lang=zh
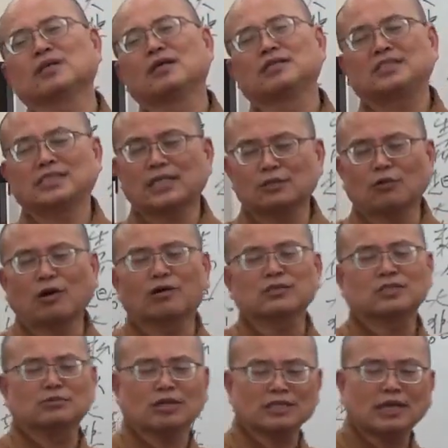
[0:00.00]
其他的往
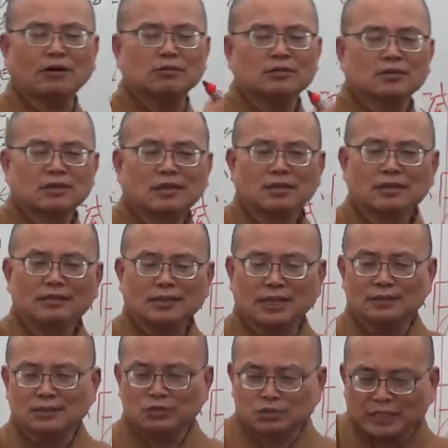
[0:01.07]
其他逃。
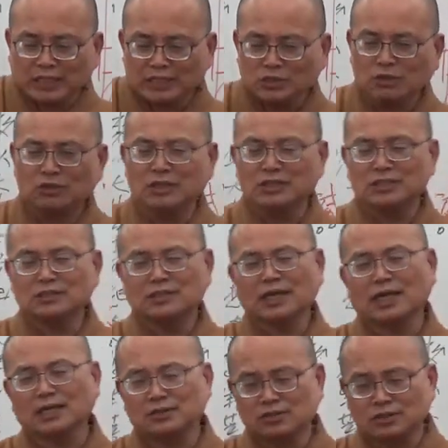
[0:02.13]
啊，最严重的一次大
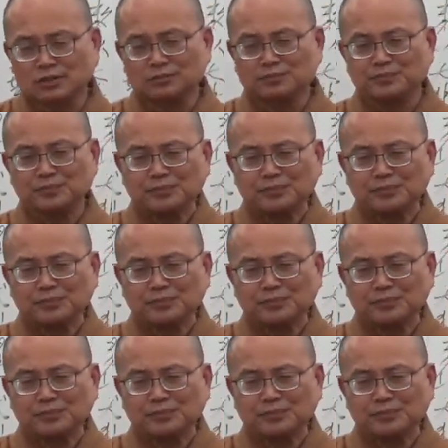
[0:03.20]
概就是